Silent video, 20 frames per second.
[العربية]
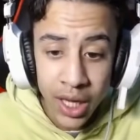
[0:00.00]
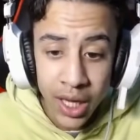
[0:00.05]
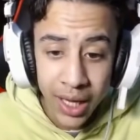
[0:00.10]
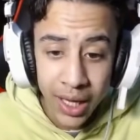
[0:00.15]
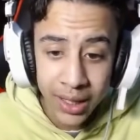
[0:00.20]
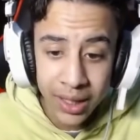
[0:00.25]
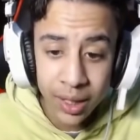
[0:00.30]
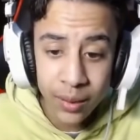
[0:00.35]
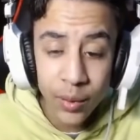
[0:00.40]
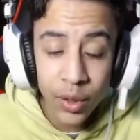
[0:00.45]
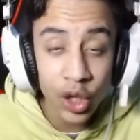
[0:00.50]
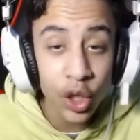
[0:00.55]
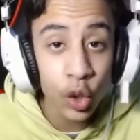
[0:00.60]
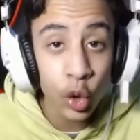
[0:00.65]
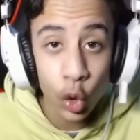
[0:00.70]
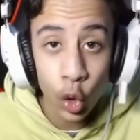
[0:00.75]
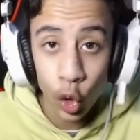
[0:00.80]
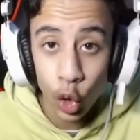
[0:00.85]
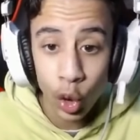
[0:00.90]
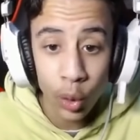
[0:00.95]
اعتبر ان
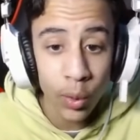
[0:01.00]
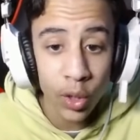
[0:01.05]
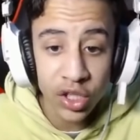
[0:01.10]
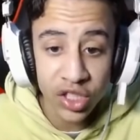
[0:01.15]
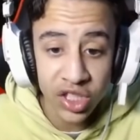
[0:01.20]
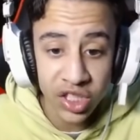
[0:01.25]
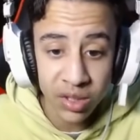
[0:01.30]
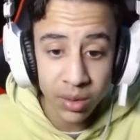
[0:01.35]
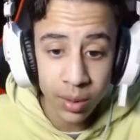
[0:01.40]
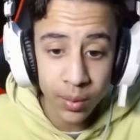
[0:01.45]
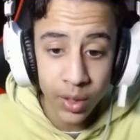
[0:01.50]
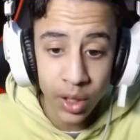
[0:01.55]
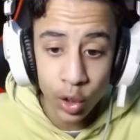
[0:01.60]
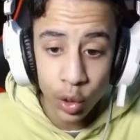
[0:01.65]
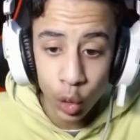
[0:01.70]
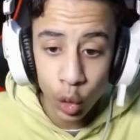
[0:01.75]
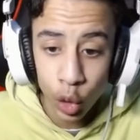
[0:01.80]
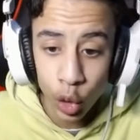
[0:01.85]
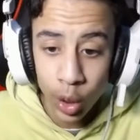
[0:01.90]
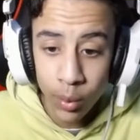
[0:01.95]
كله باظ يا شباب لان
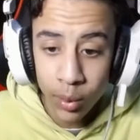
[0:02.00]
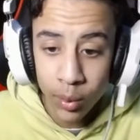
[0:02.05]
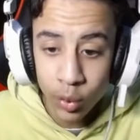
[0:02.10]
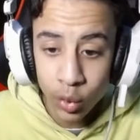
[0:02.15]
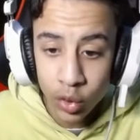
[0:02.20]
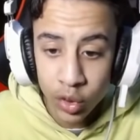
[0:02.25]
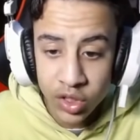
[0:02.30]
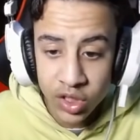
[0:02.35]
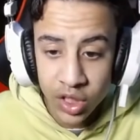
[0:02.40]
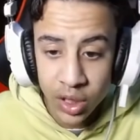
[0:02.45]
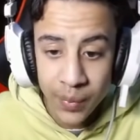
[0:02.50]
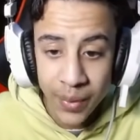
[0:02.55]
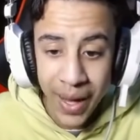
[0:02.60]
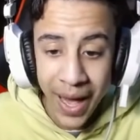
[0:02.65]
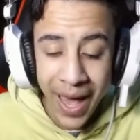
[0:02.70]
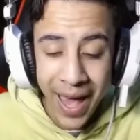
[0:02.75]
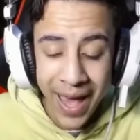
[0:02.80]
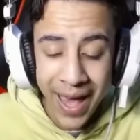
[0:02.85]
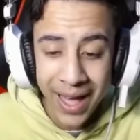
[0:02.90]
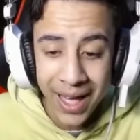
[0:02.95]
كله هيبقى متوصل
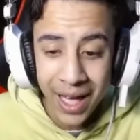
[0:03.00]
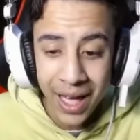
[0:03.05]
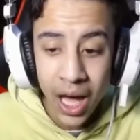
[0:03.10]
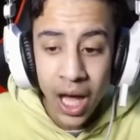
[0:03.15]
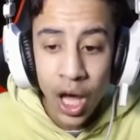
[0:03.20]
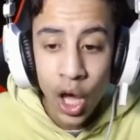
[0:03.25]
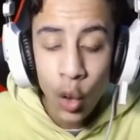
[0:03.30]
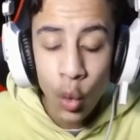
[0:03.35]
بحاجه